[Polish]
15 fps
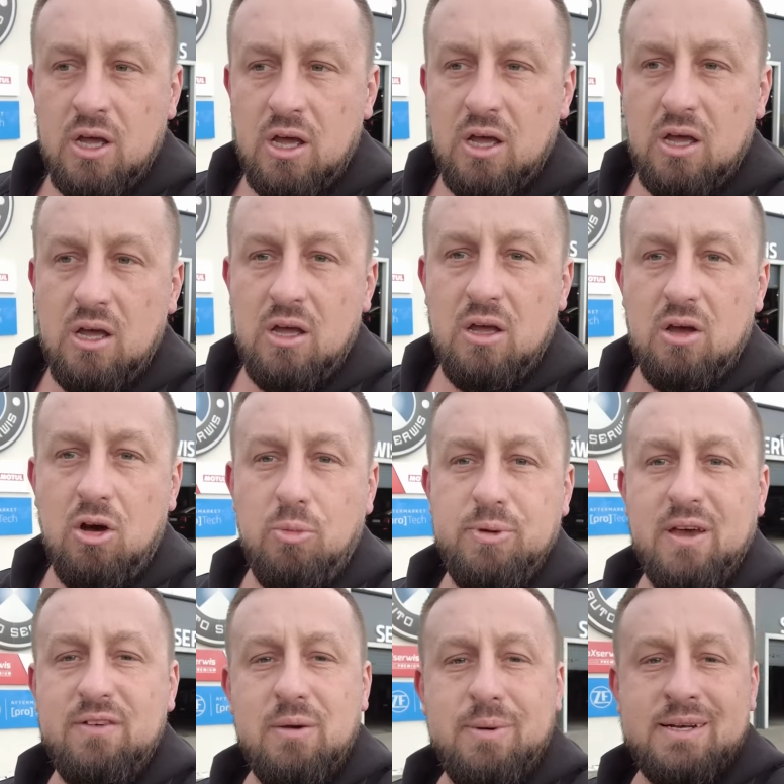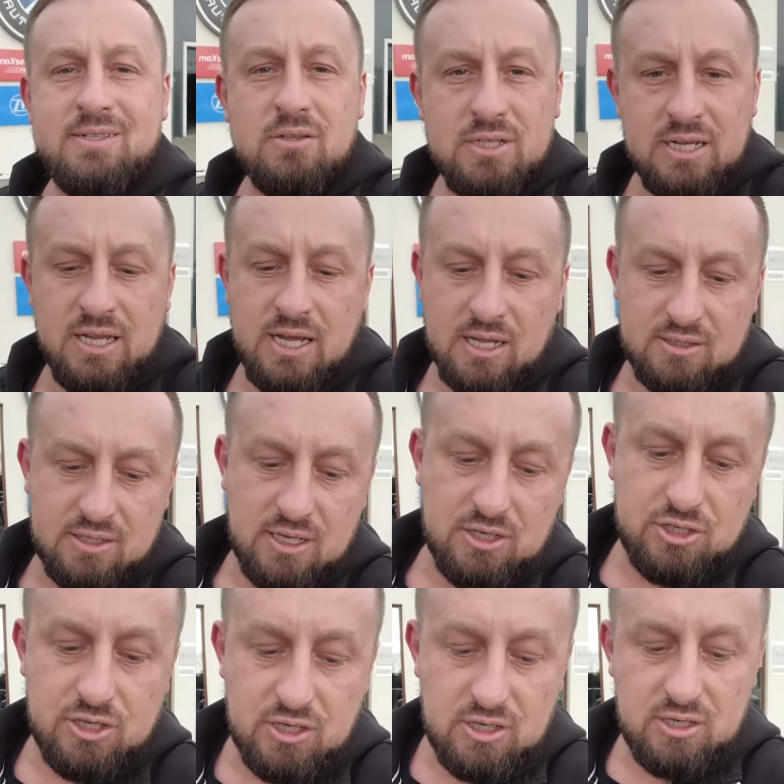E, objawia bardzo delikatnie,
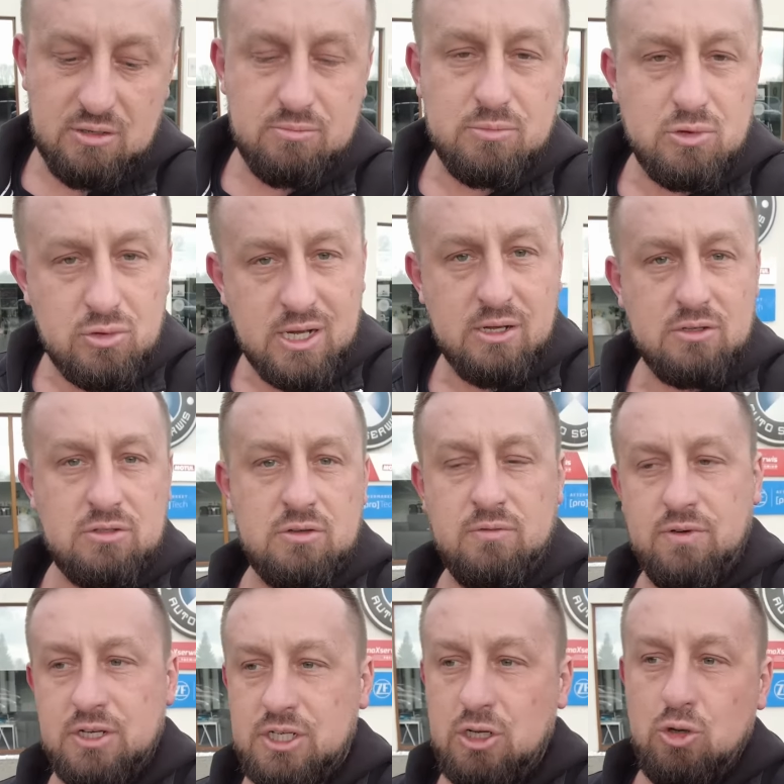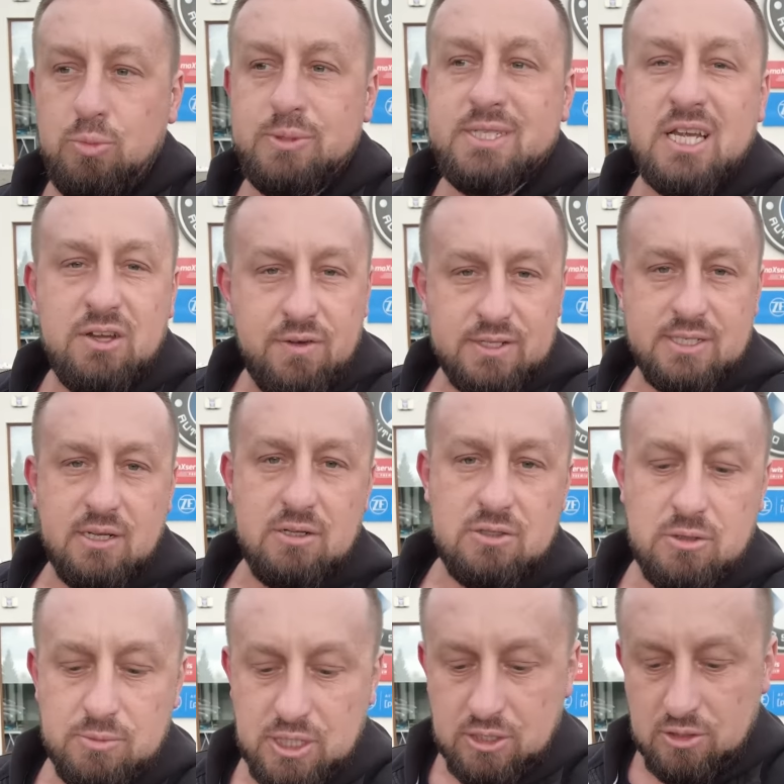czyli mrugającą właśnie lub
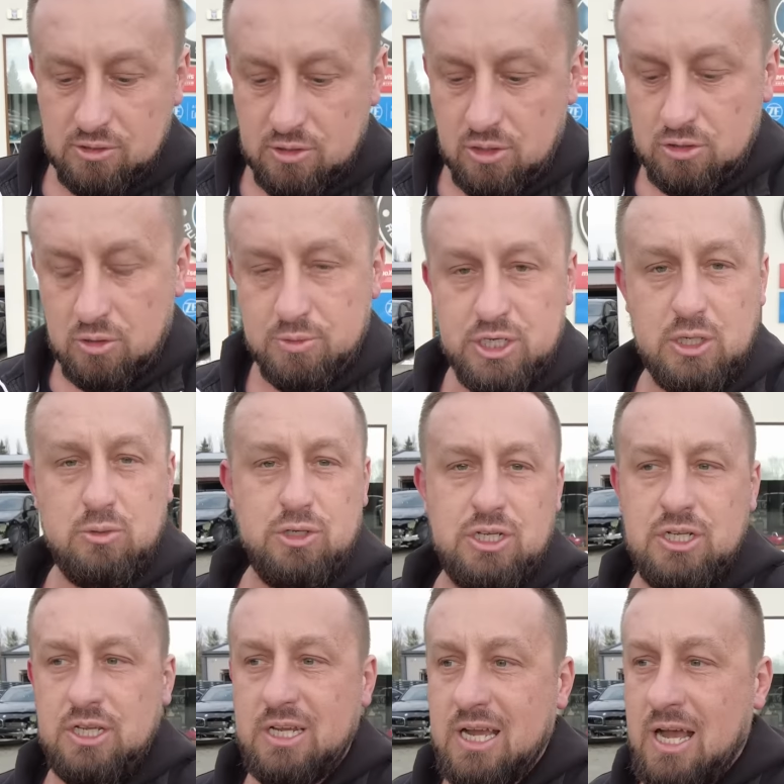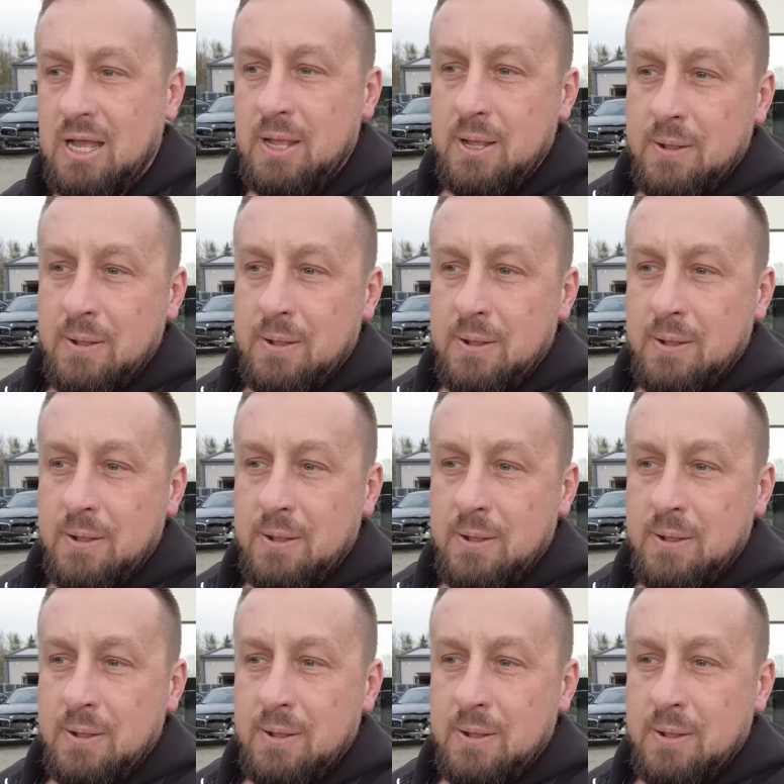zaświecającą się kontrolką czeku silnika